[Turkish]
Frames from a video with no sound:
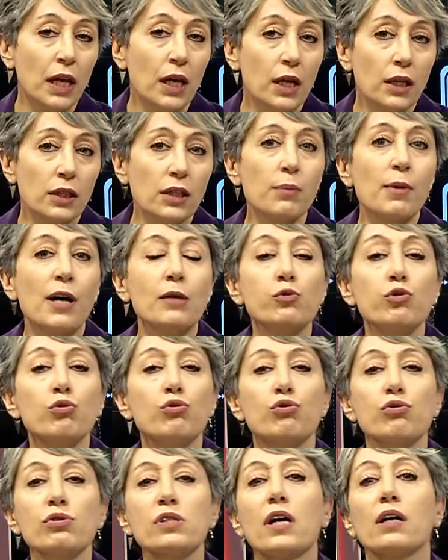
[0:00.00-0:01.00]
Tamam
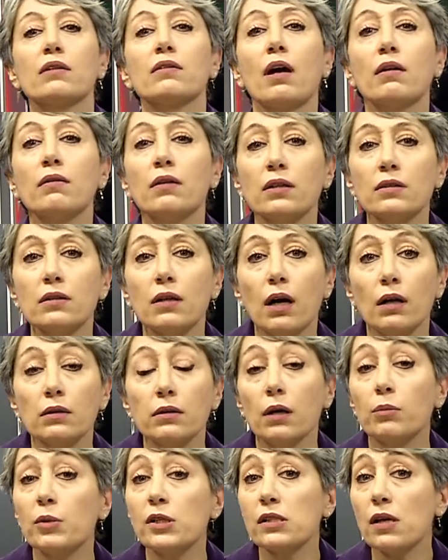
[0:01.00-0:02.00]
sürücü zaten hatalı
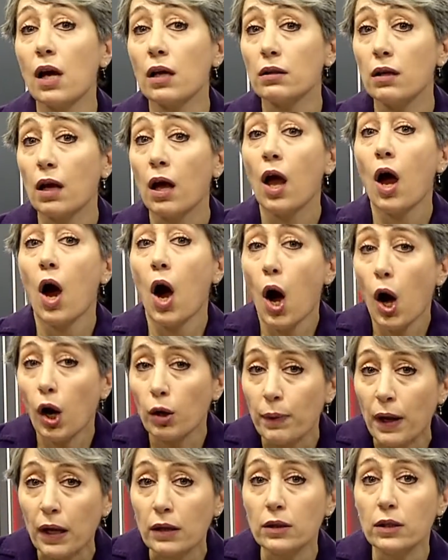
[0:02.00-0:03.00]
ama sen de hak
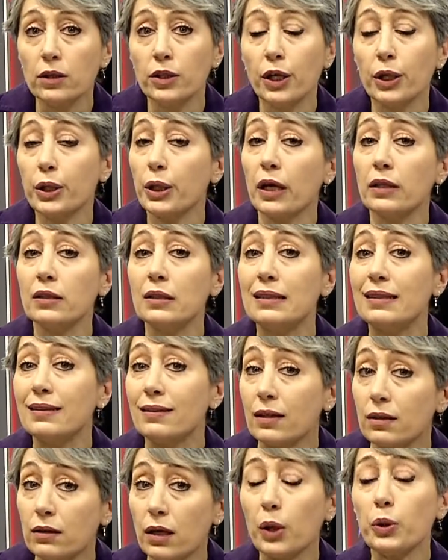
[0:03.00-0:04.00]
bende diye kendini
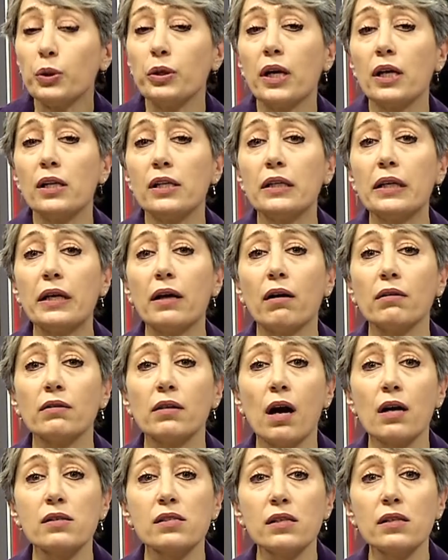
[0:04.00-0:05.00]
neden tehlikeye
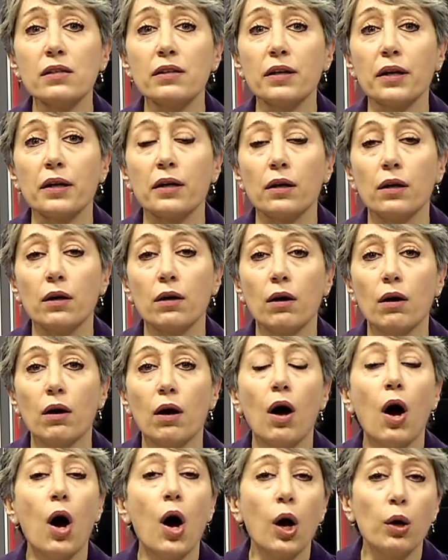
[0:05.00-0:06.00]
atarsın ki?
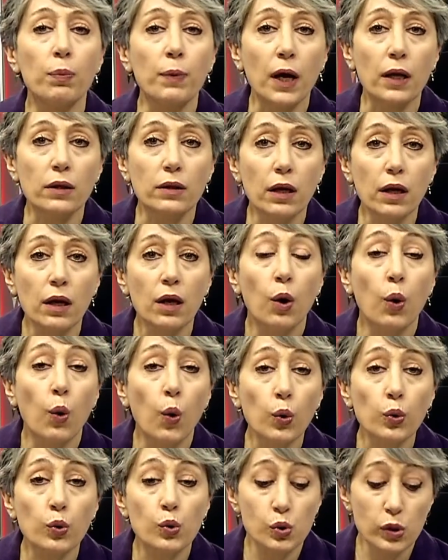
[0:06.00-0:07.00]
Hak bende
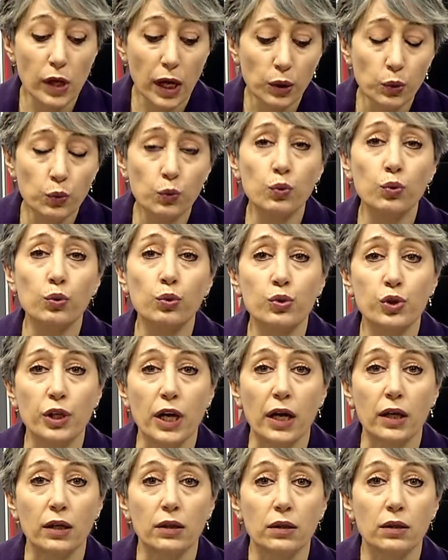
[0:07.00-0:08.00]
o yüzden
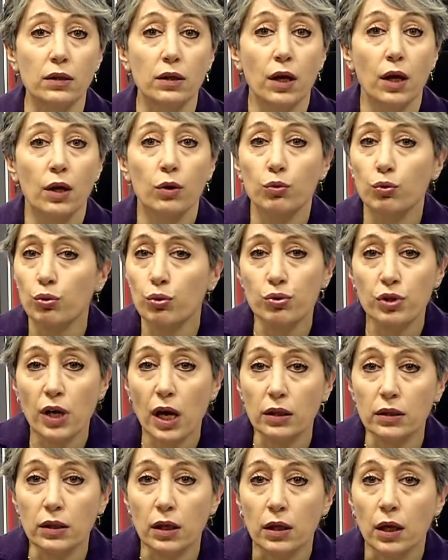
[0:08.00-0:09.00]
duracak.
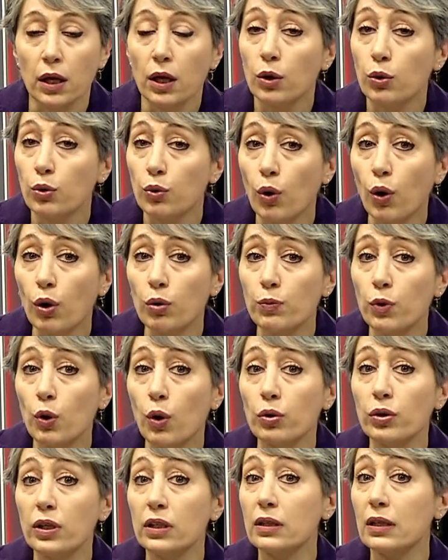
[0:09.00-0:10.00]
Duracak da görmüyor
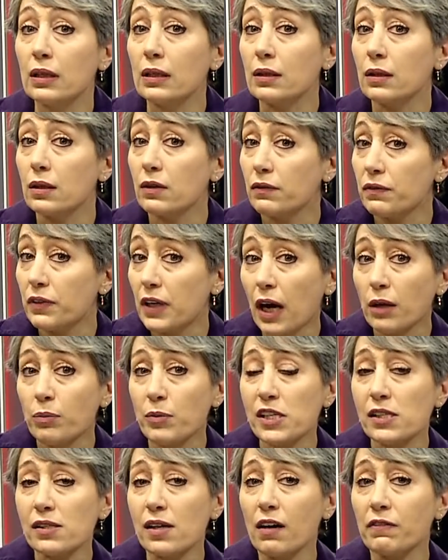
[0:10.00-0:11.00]
ya da fren
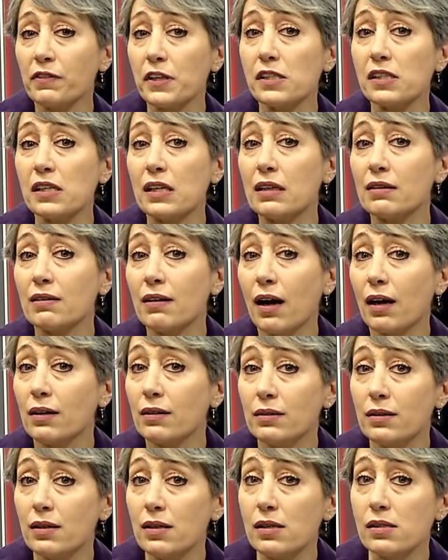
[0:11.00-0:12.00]
mesafesi yeterli
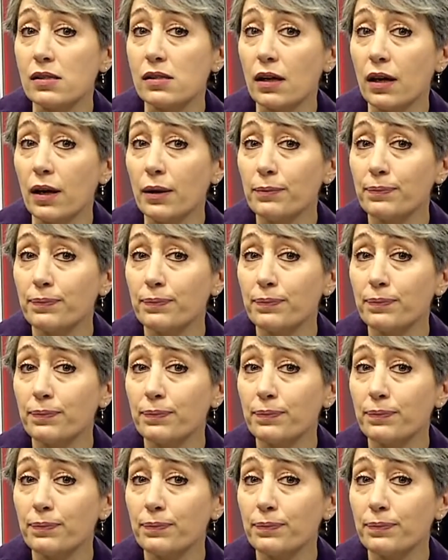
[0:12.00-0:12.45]
değilse